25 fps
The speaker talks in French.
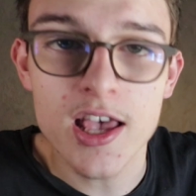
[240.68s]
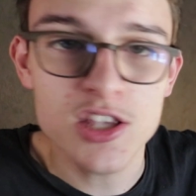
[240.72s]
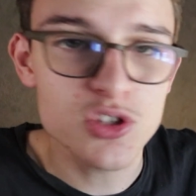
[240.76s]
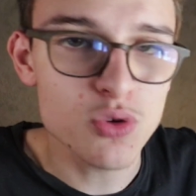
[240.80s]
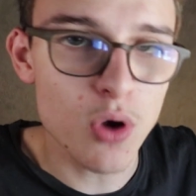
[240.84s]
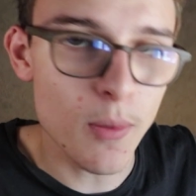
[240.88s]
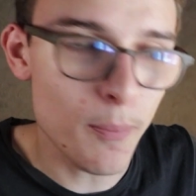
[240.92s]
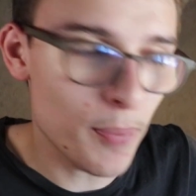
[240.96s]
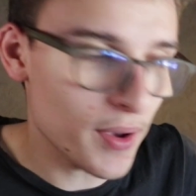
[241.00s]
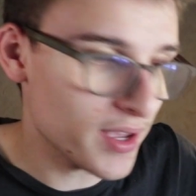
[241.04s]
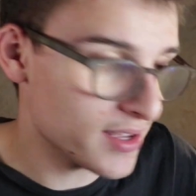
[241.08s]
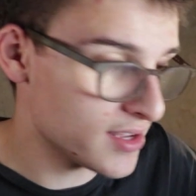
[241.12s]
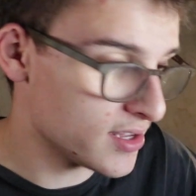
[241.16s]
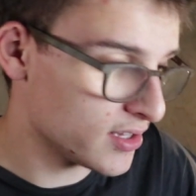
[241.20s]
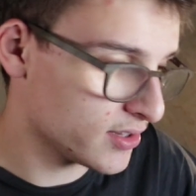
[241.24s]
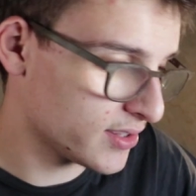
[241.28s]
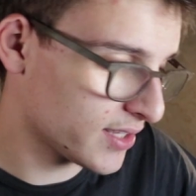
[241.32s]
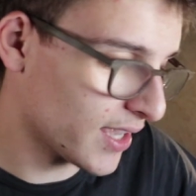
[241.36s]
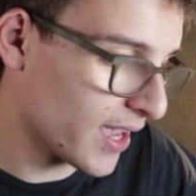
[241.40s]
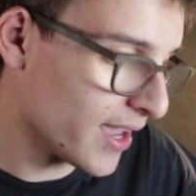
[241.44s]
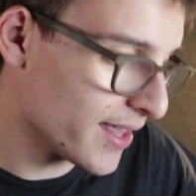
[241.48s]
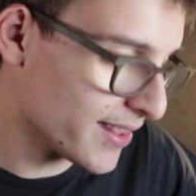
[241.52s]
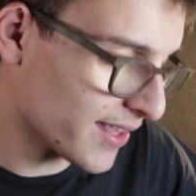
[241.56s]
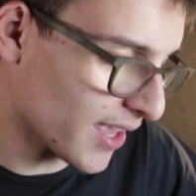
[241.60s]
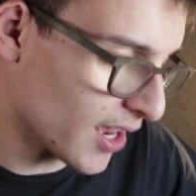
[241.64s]
qu'elle soit pas
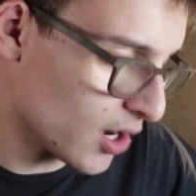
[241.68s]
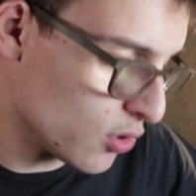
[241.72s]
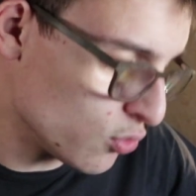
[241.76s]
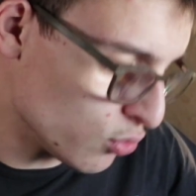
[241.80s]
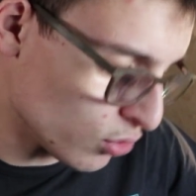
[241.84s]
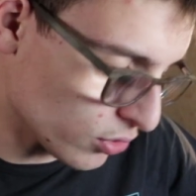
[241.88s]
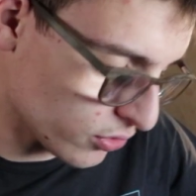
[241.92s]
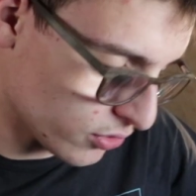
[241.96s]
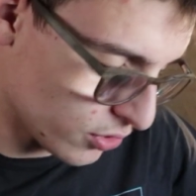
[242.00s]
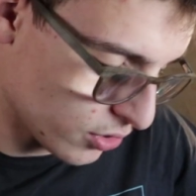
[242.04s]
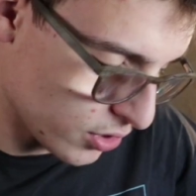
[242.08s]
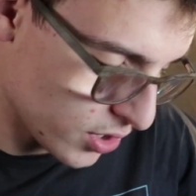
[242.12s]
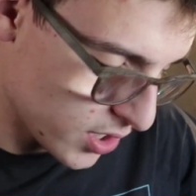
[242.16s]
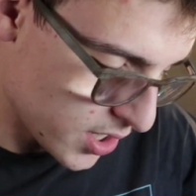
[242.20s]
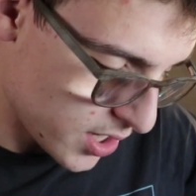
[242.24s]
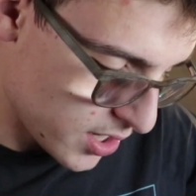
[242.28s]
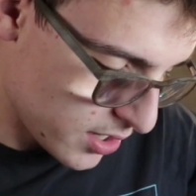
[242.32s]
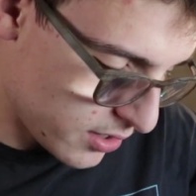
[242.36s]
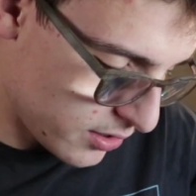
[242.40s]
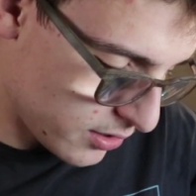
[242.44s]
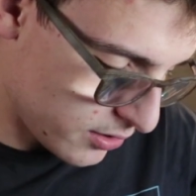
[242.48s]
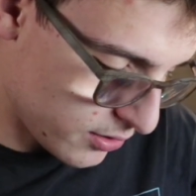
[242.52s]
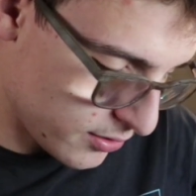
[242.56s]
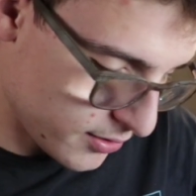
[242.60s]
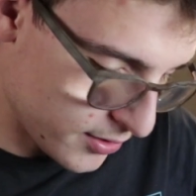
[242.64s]
très très lourde.
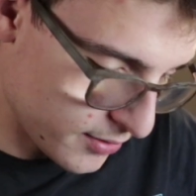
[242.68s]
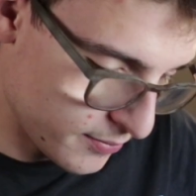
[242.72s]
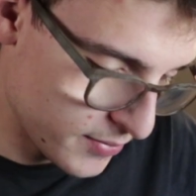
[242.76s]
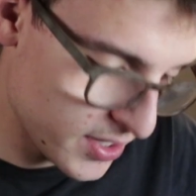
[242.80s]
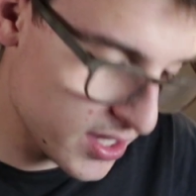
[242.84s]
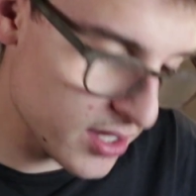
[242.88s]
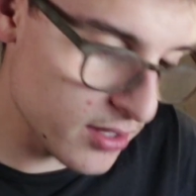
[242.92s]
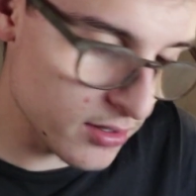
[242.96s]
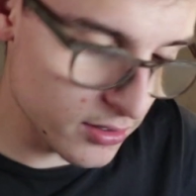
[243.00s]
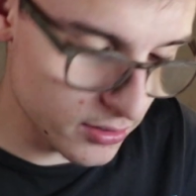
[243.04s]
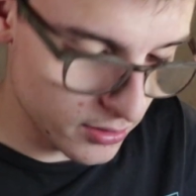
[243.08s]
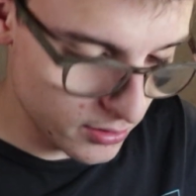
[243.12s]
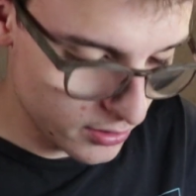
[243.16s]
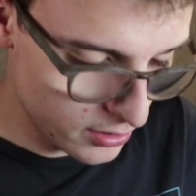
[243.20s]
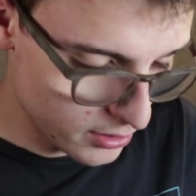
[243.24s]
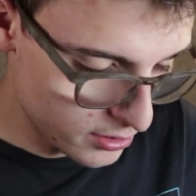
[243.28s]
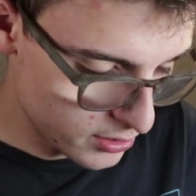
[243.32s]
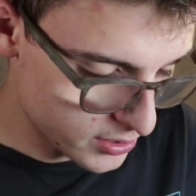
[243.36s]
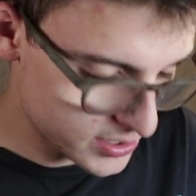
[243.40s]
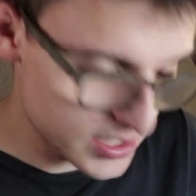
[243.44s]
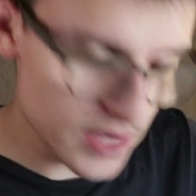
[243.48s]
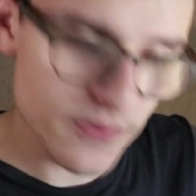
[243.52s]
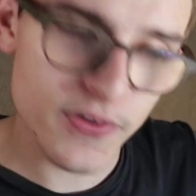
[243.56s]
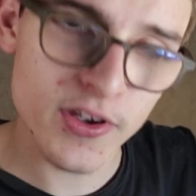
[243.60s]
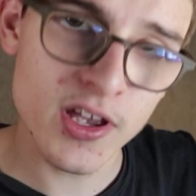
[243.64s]
Euh, mais
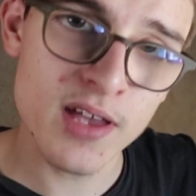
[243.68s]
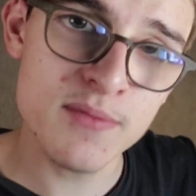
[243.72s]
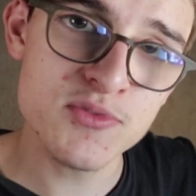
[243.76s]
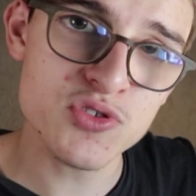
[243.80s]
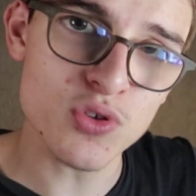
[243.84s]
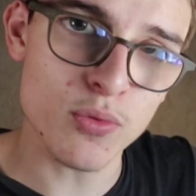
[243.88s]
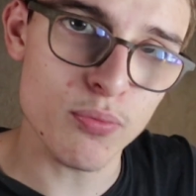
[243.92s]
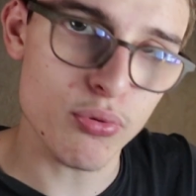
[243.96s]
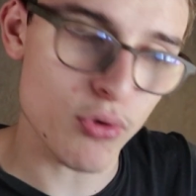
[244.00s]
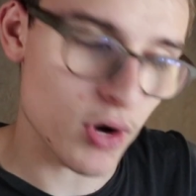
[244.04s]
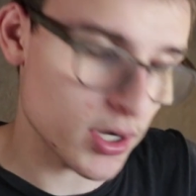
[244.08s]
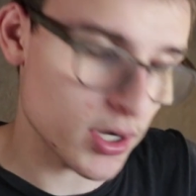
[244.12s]
euh, ça fait quand même son